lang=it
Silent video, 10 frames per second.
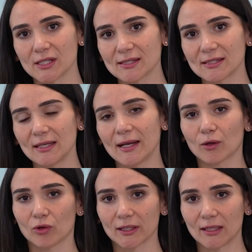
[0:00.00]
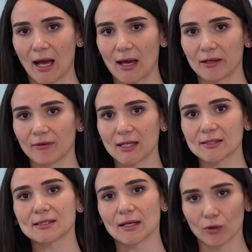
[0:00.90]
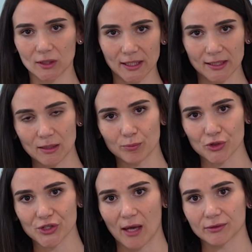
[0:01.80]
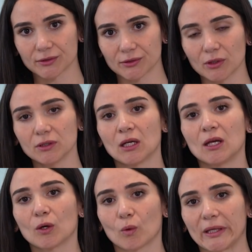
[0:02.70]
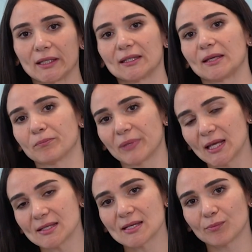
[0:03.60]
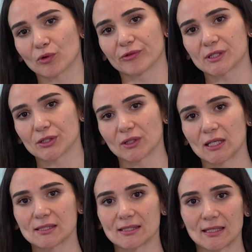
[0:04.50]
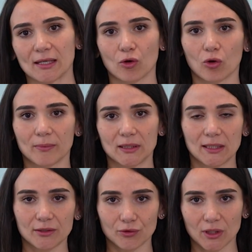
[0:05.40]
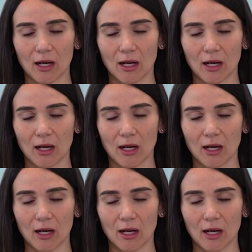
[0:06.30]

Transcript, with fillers: gestire e coordinare i vari stakeholder del processo, quindi imprese e professionisti come i direttori